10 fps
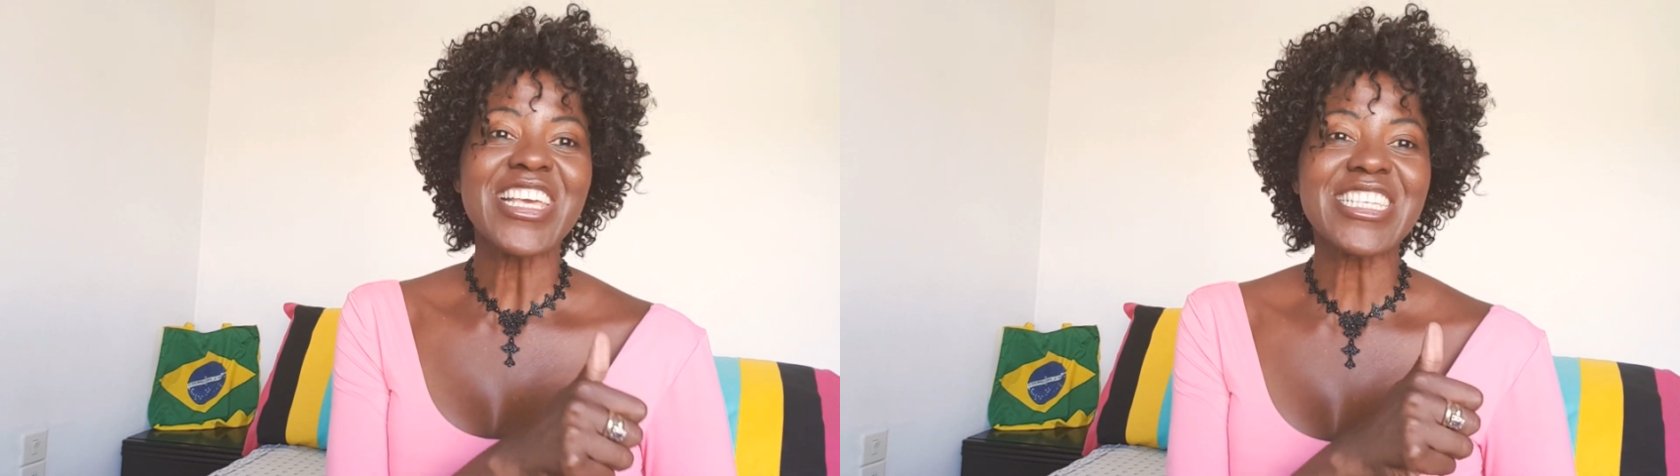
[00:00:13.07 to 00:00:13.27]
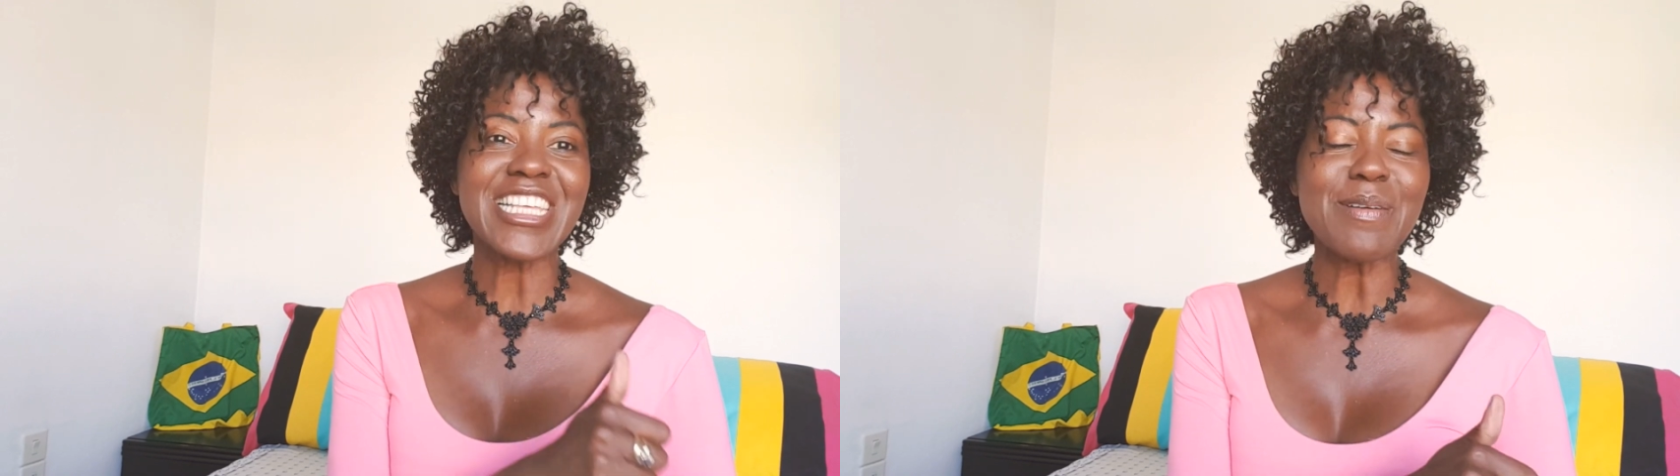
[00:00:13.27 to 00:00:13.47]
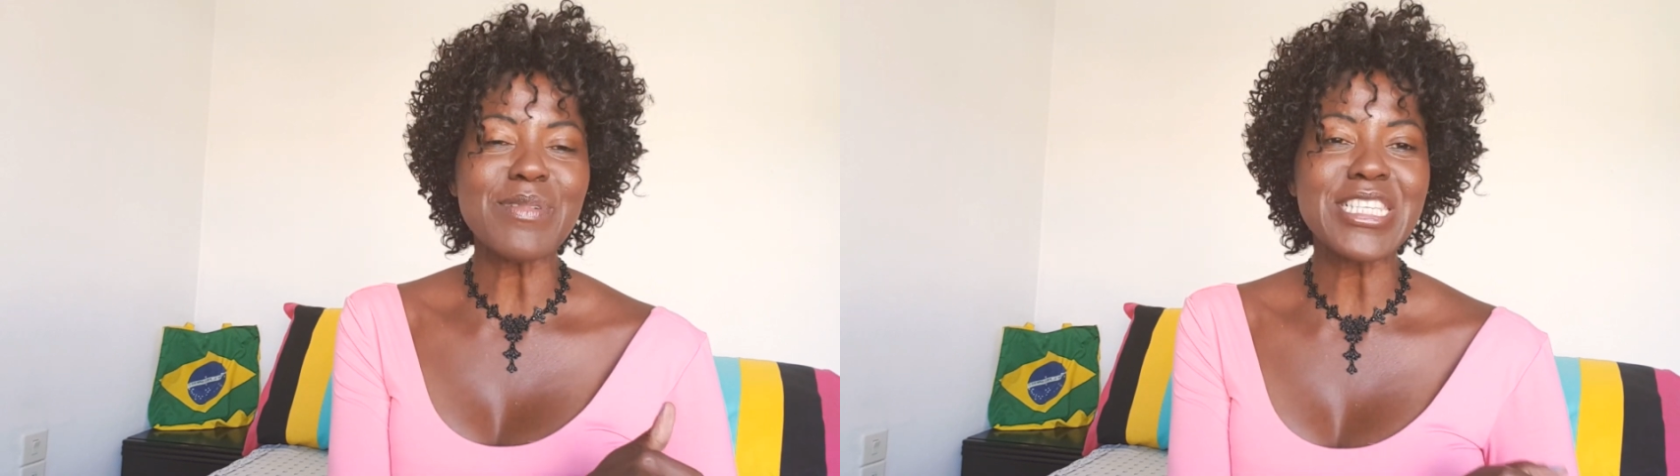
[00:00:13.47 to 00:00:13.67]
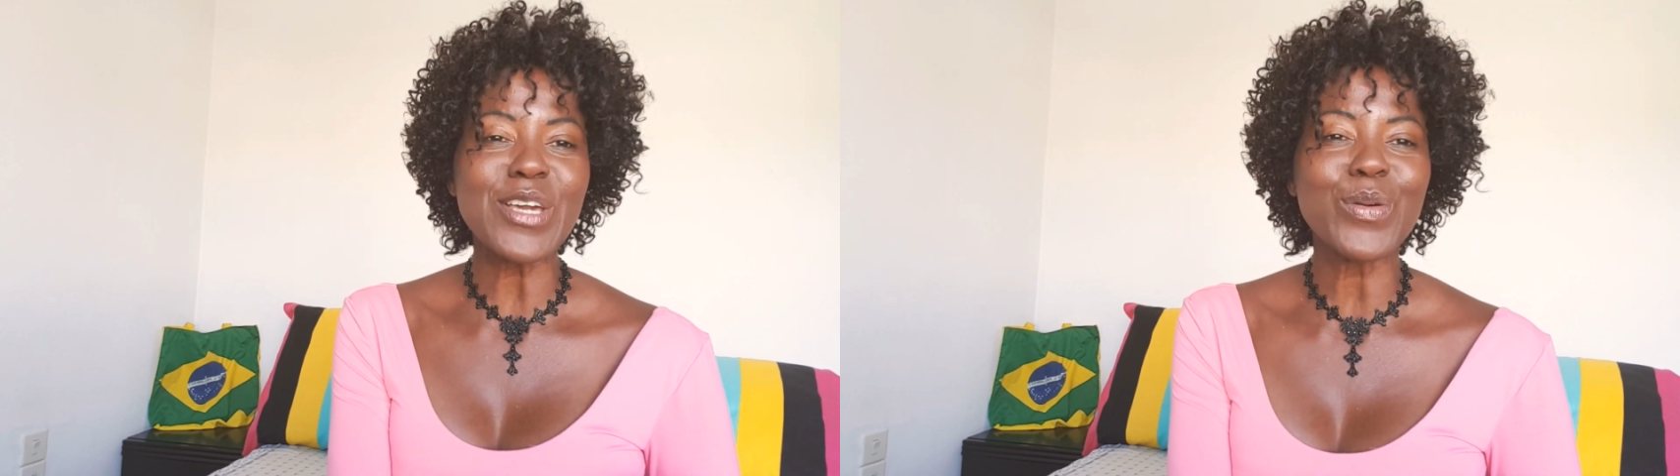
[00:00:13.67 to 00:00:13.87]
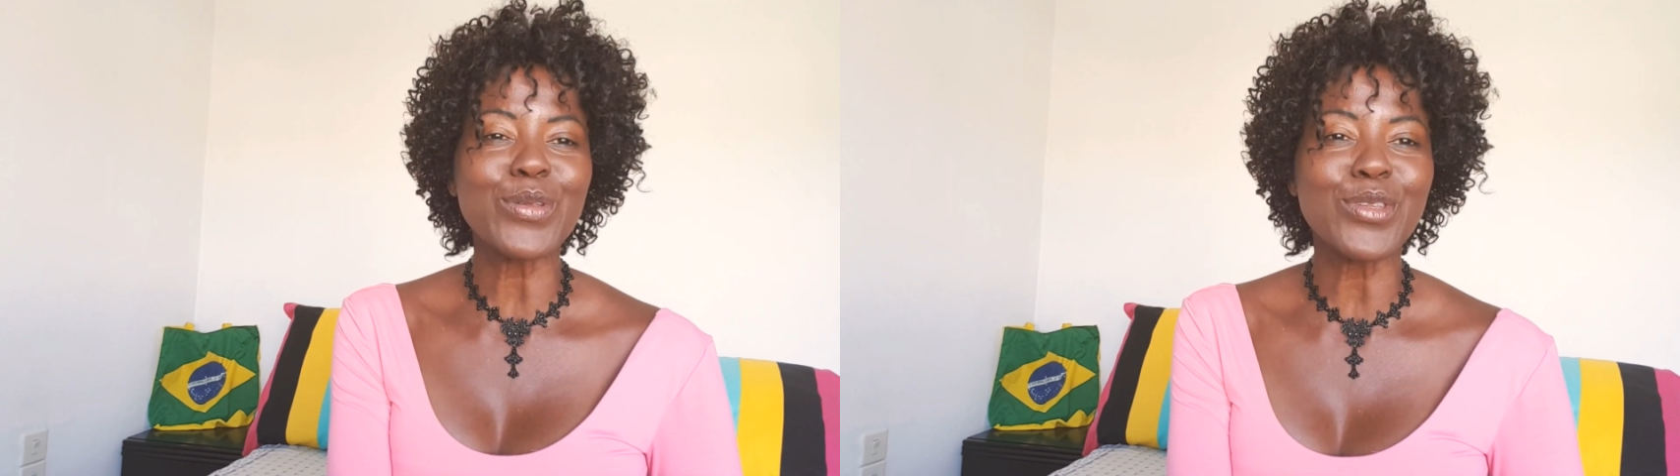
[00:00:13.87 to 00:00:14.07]
Estamos
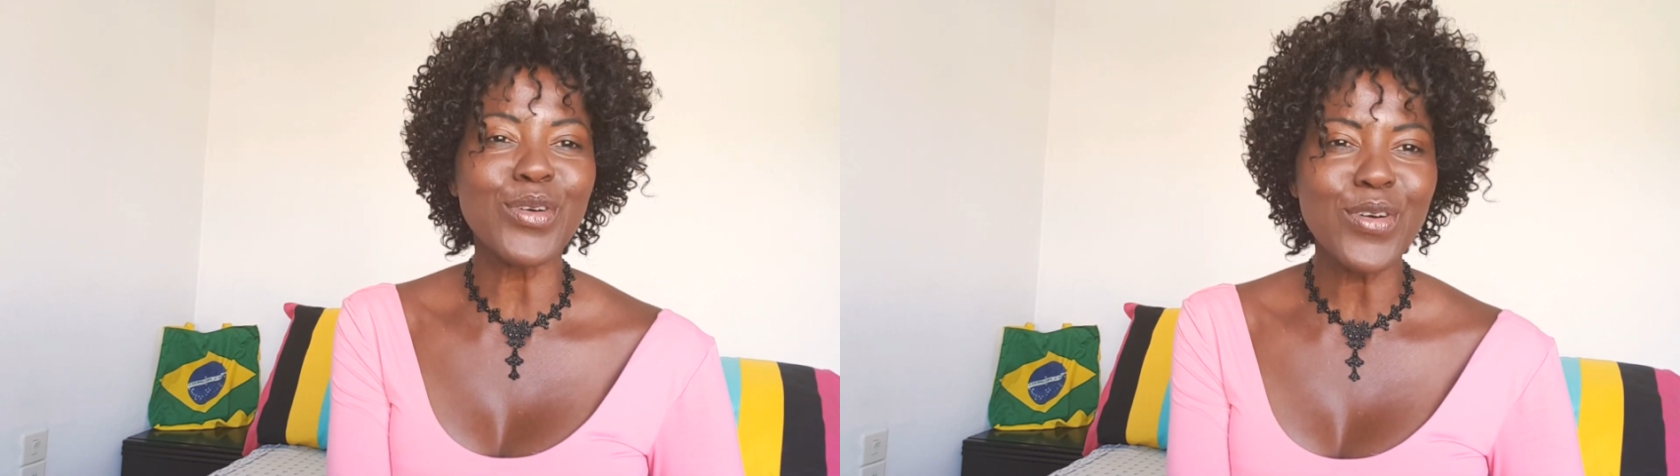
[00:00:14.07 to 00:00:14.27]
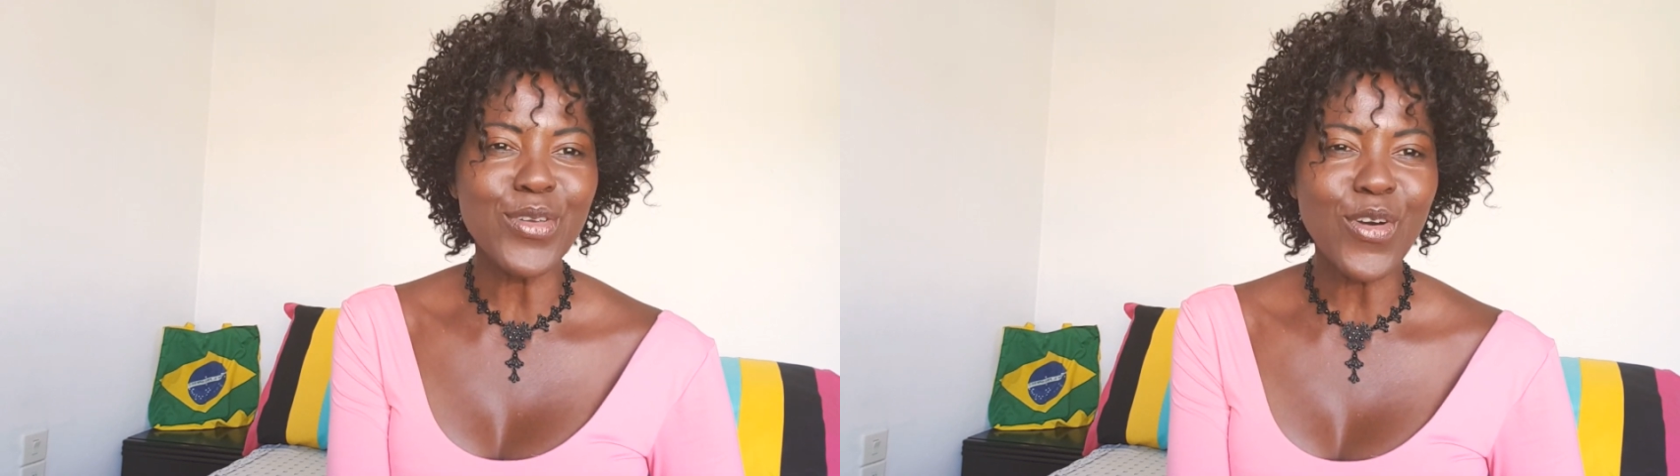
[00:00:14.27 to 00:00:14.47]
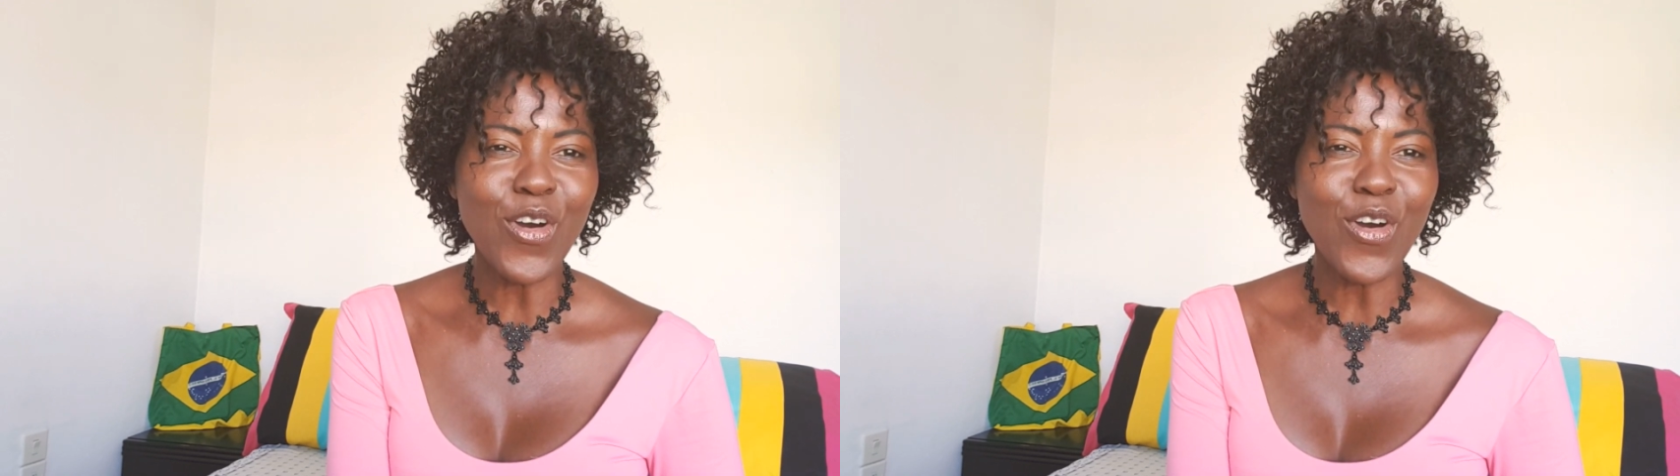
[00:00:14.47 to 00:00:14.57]
em outono